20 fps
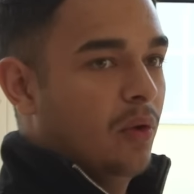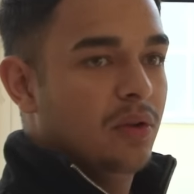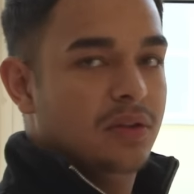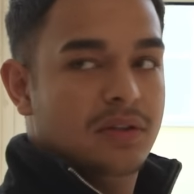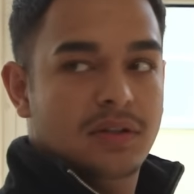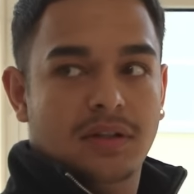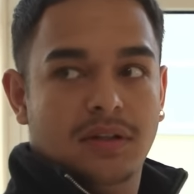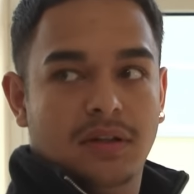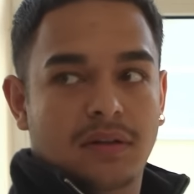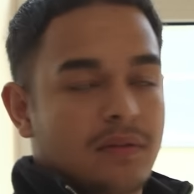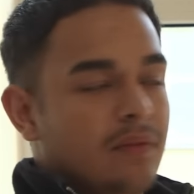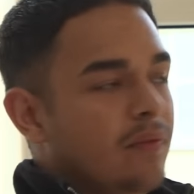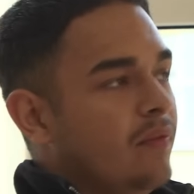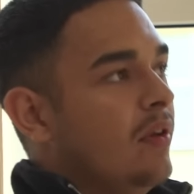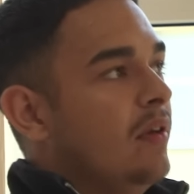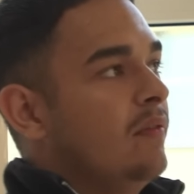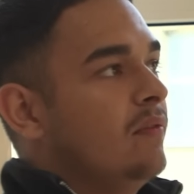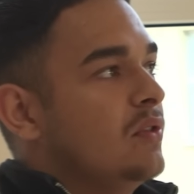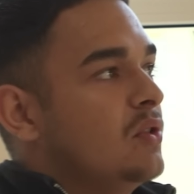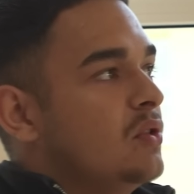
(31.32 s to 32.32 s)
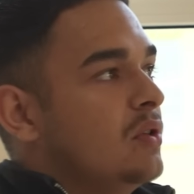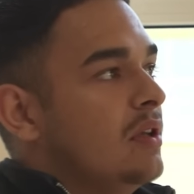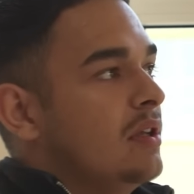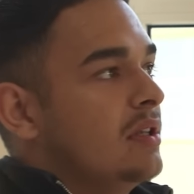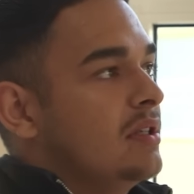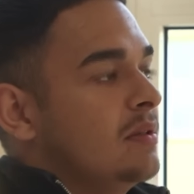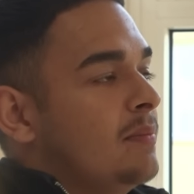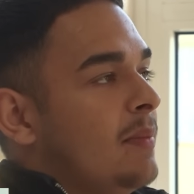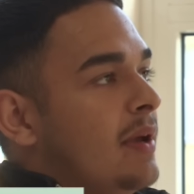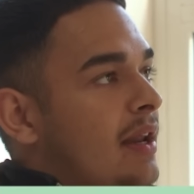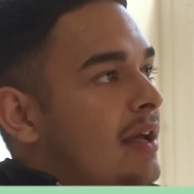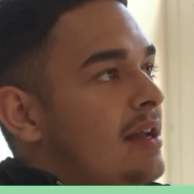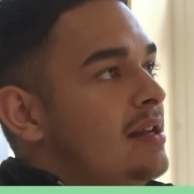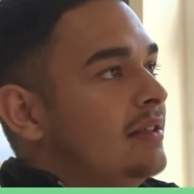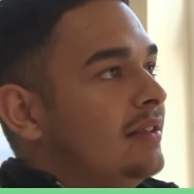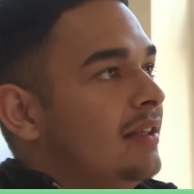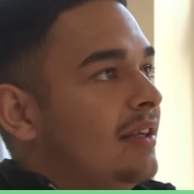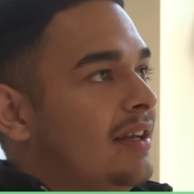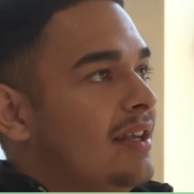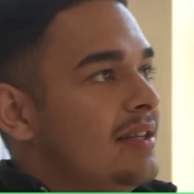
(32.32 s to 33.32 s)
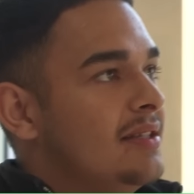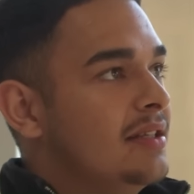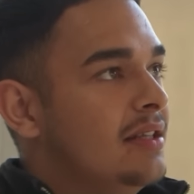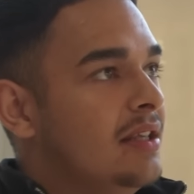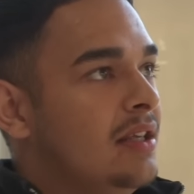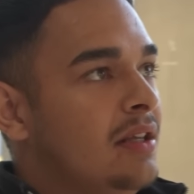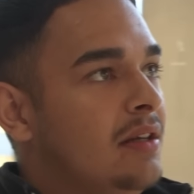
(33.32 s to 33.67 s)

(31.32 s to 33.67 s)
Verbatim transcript: Was machen wir heute? Wenn wir zuerst in meine alten Klasse